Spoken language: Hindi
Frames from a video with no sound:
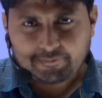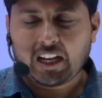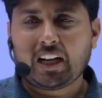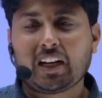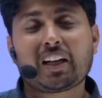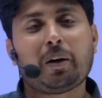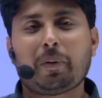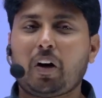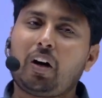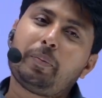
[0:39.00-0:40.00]
हाँ कम
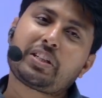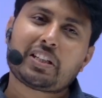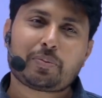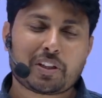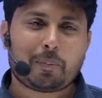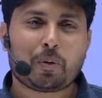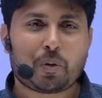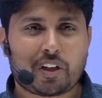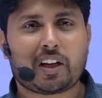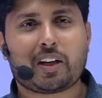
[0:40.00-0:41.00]
हमेशा सबसे कम्यूट
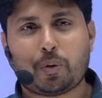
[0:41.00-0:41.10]
करेगा